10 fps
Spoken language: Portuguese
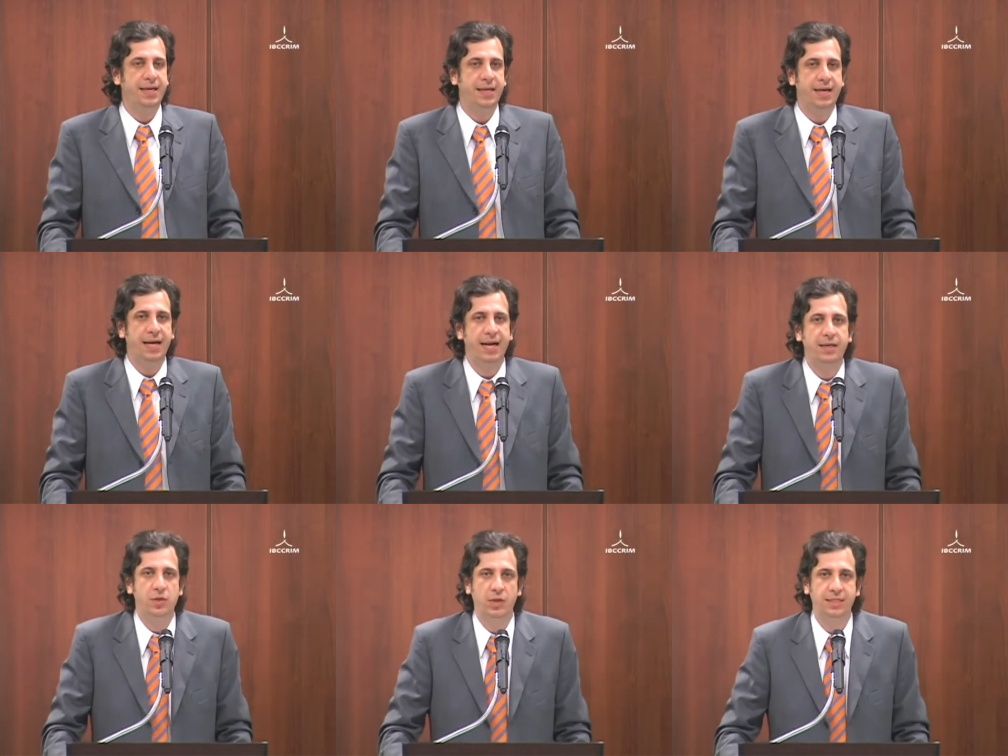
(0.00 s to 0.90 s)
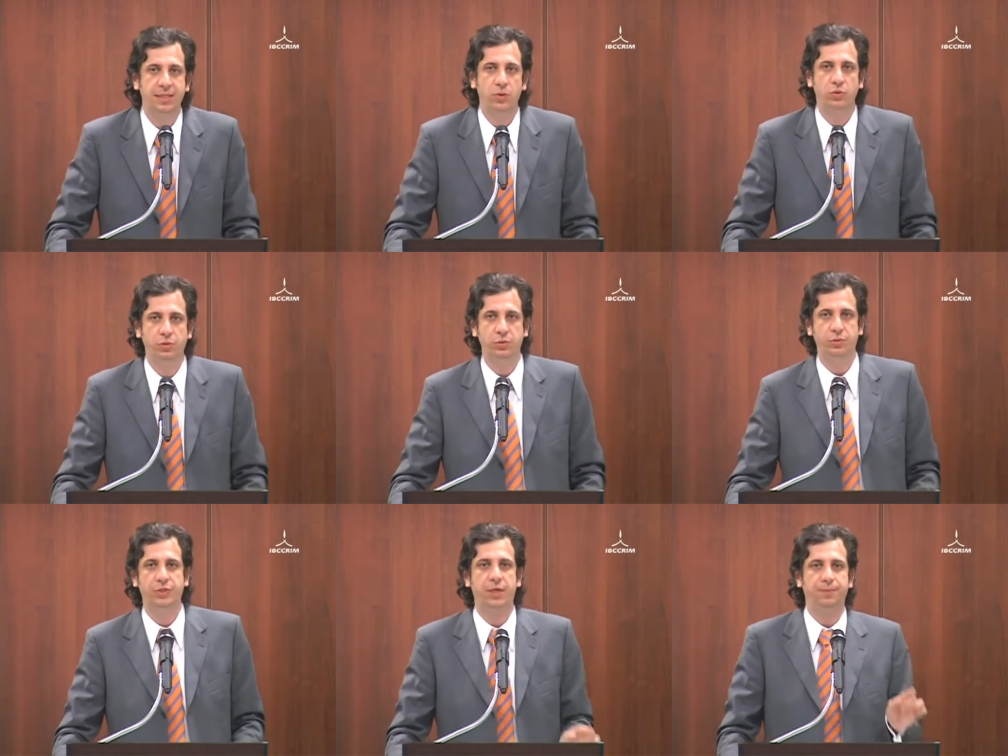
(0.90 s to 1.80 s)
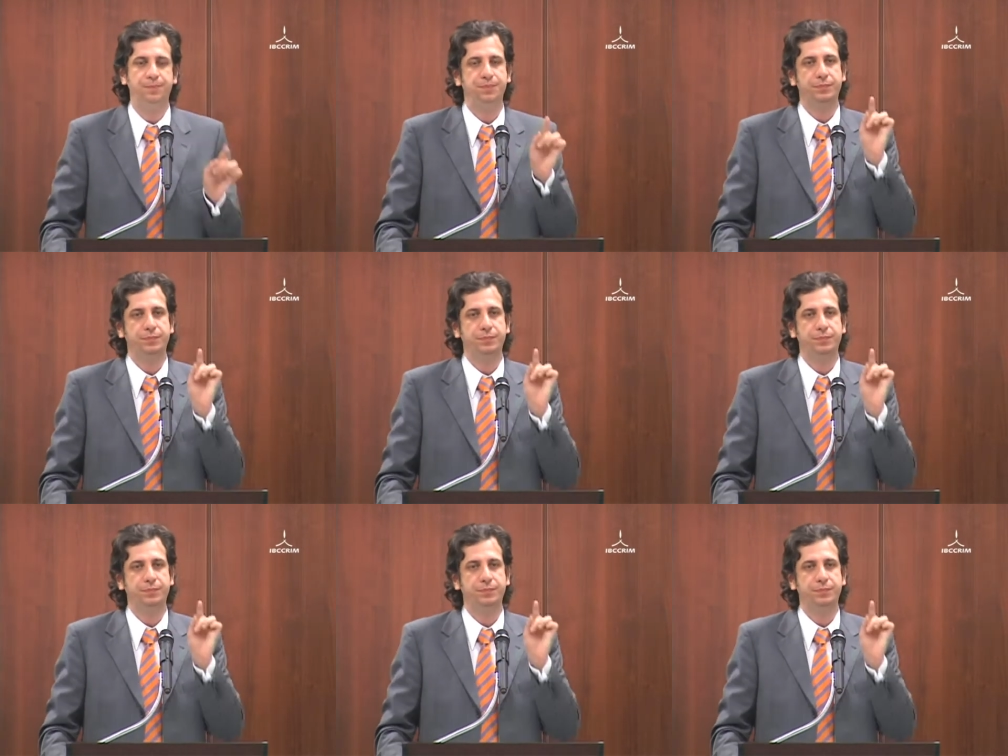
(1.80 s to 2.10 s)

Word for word: ele é que carrega toda essa construção.